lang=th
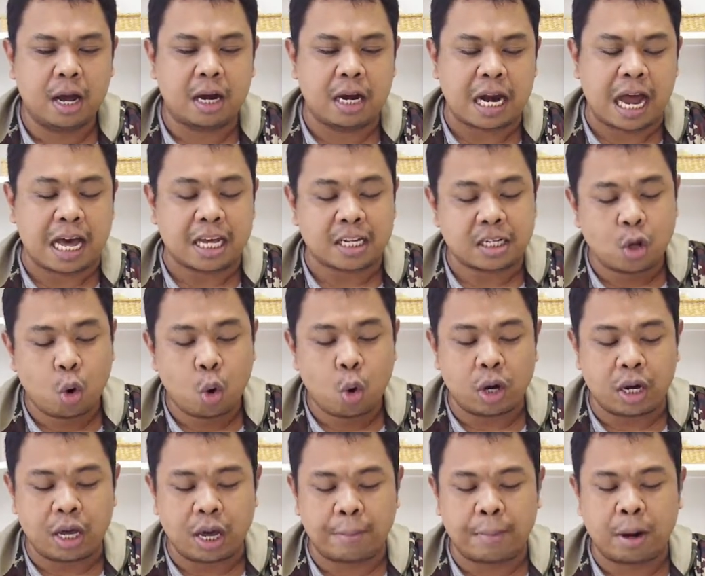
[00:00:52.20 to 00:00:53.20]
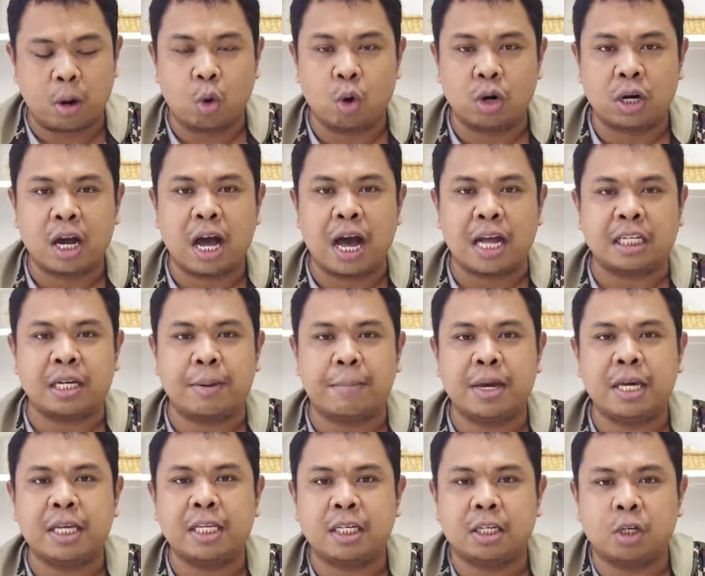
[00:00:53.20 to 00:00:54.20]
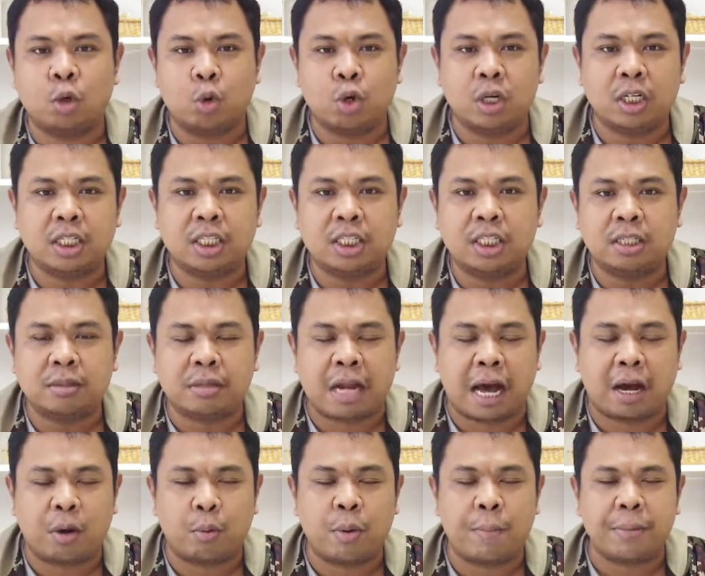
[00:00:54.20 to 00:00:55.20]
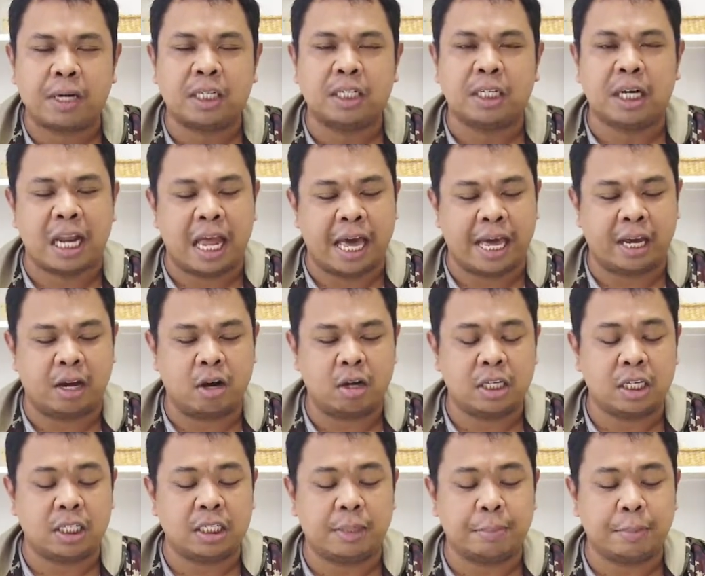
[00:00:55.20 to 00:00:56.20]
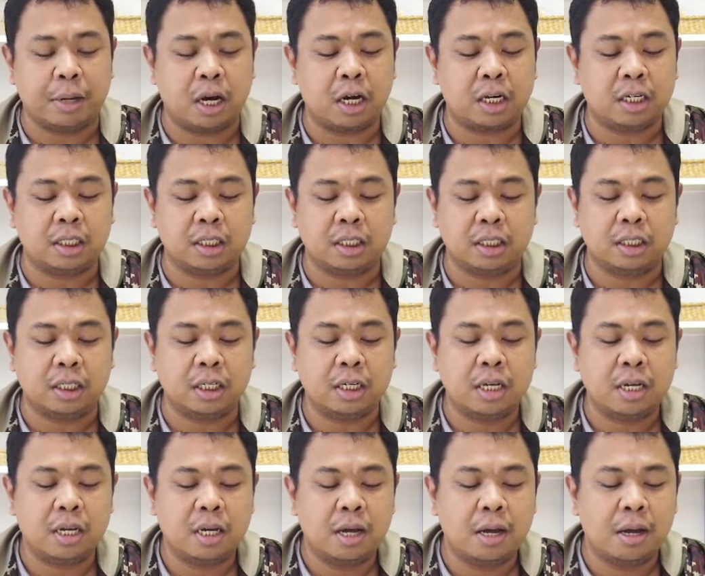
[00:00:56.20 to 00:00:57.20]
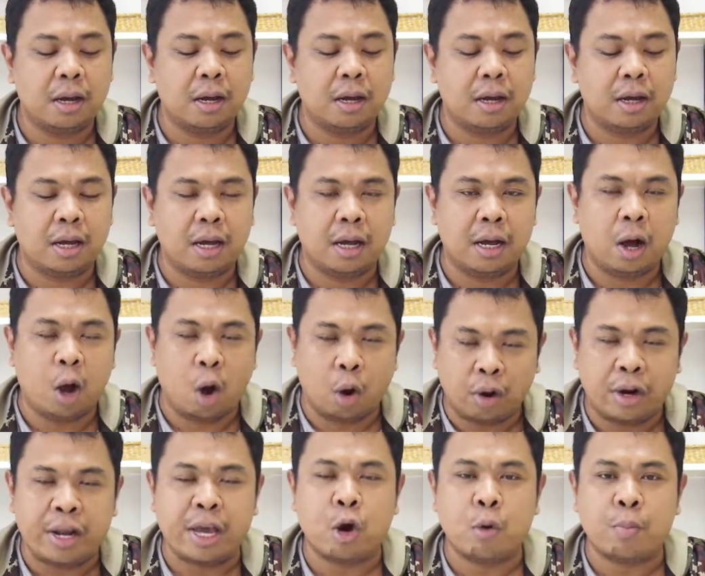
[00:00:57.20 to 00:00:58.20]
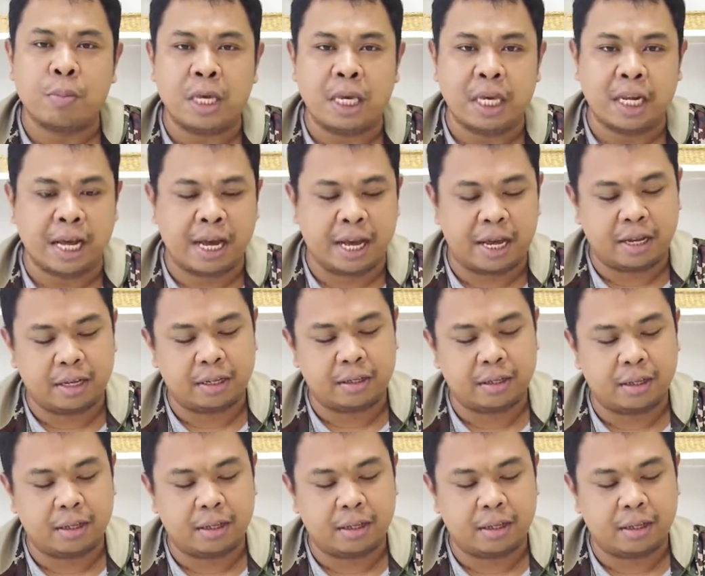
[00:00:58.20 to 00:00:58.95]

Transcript: นาโซเนี่ย บางคนก็อาจจะไม่คุ้นชื่อนักว่ามันคืออะไร ก็จริงๆมันก็คือของเรียวมีนะฮะ